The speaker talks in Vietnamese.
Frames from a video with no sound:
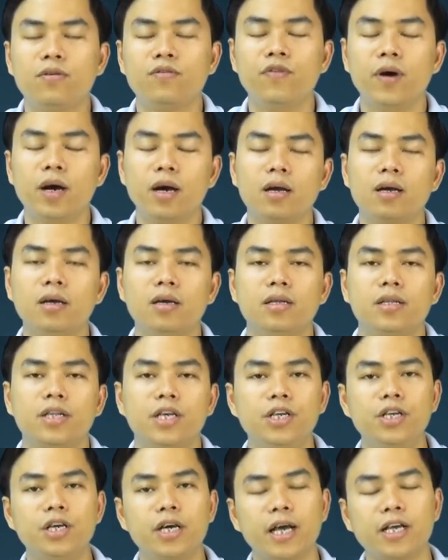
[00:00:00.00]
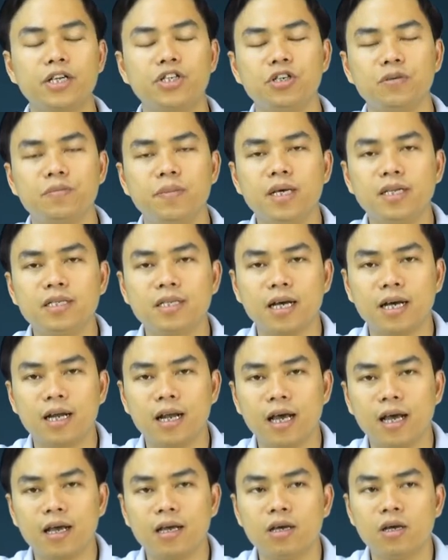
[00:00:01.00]
Vâng, thì như các anh chị biết rằng
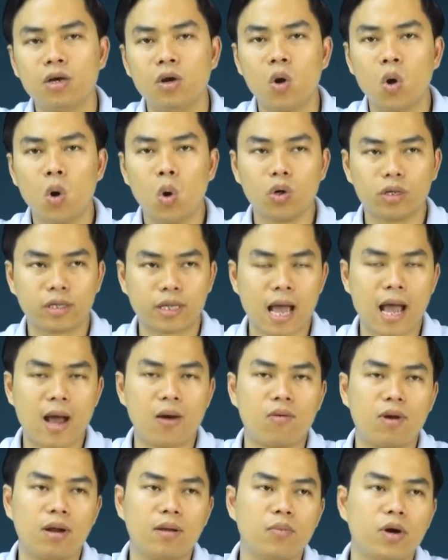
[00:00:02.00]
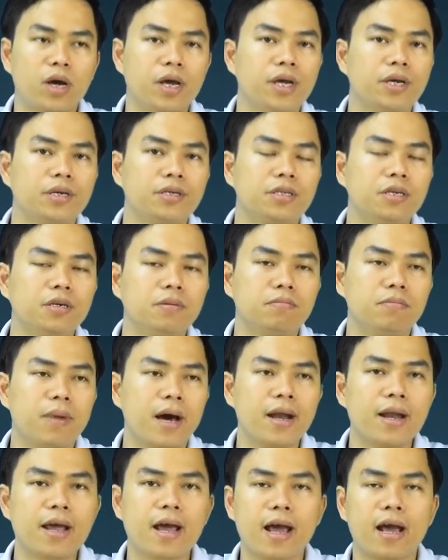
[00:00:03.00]
là hội thảo là một cái hình thức
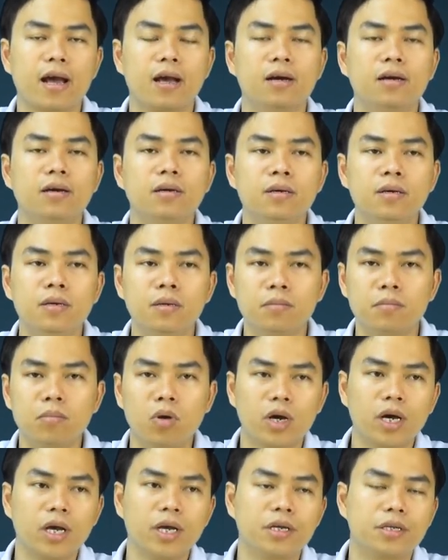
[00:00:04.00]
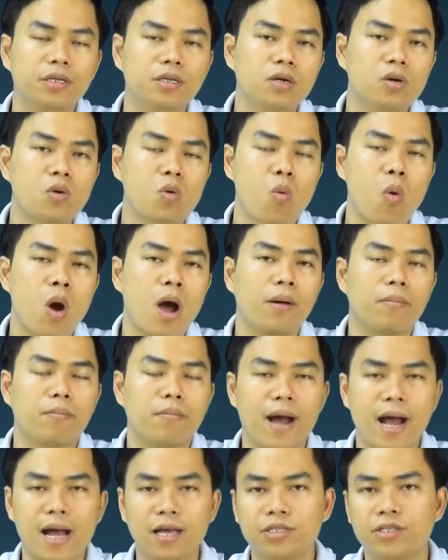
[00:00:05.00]
bán hàng một cái hình thức quảng
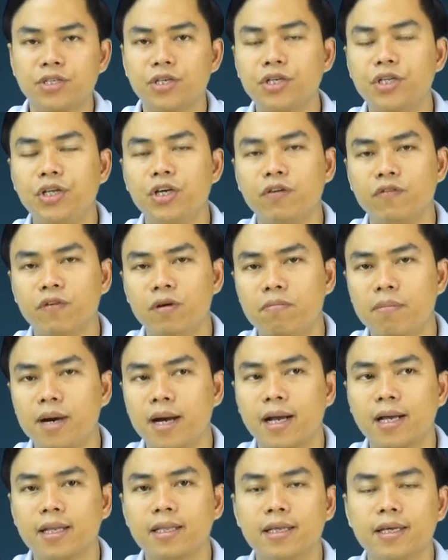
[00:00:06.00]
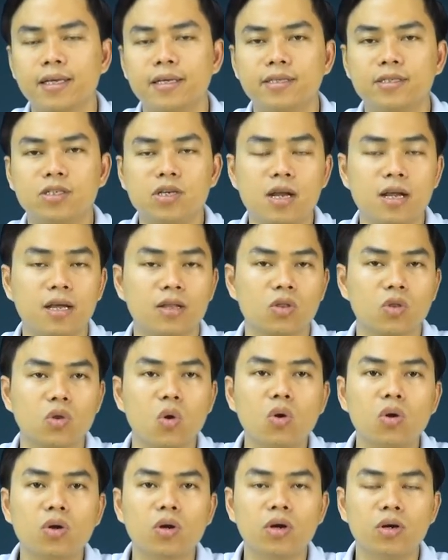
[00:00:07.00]
bá giới thiệu và marketing rất là
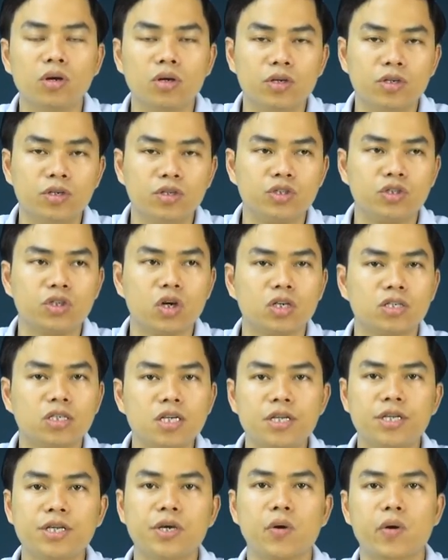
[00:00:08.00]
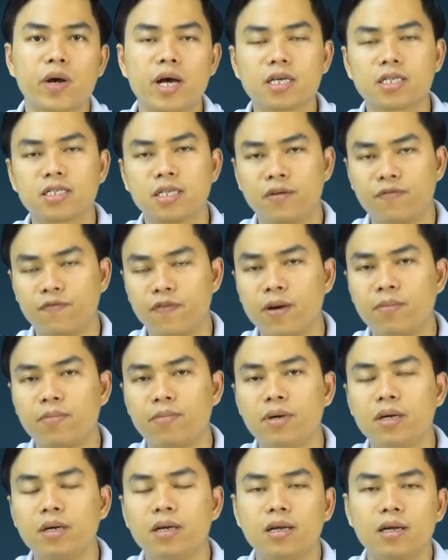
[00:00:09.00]
tốt cho rất nhiều các sản phẩm
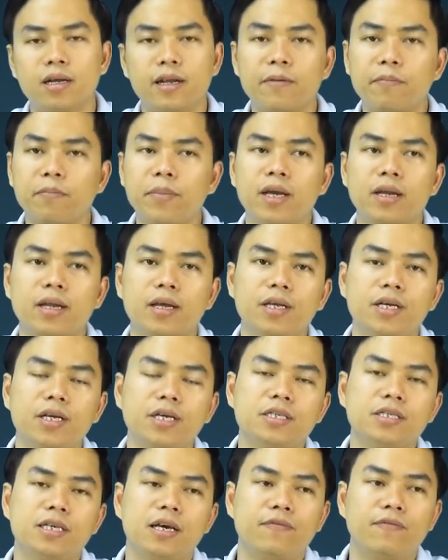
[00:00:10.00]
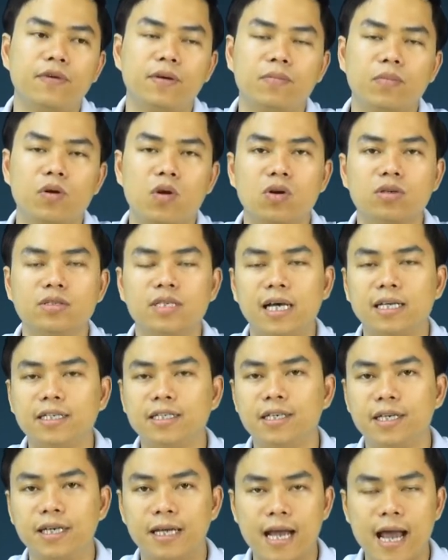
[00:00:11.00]
đặc biệt là những cái sản phẩm có giá
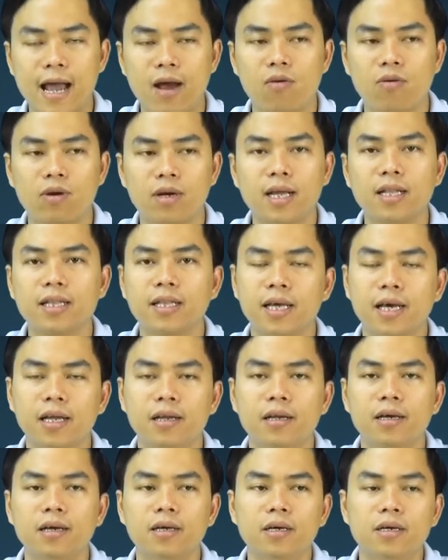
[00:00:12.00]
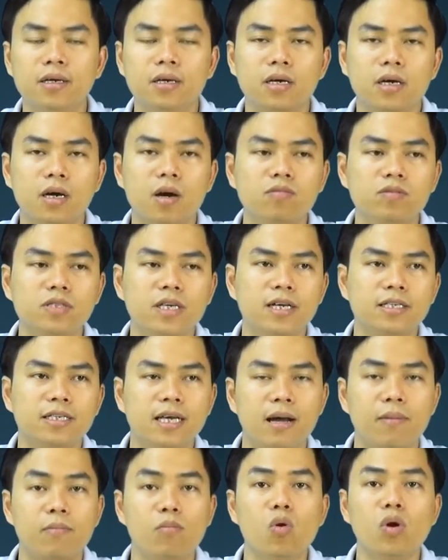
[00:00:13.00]
trị cao đắt tiền không dễ
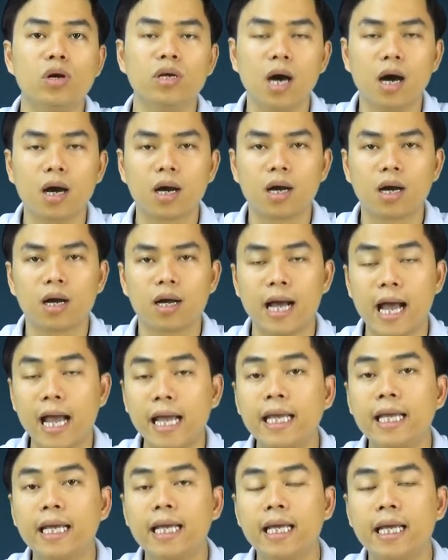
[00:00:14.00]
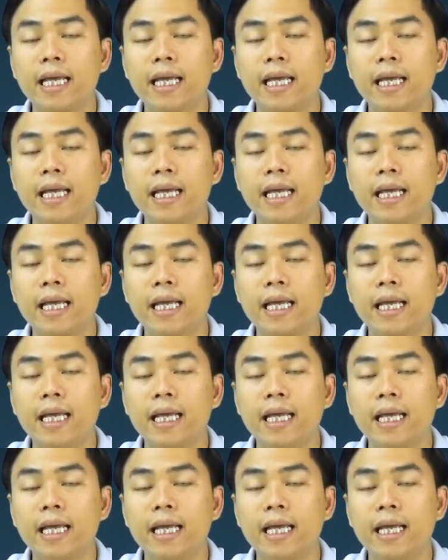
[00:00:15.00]
dàng mua được ngay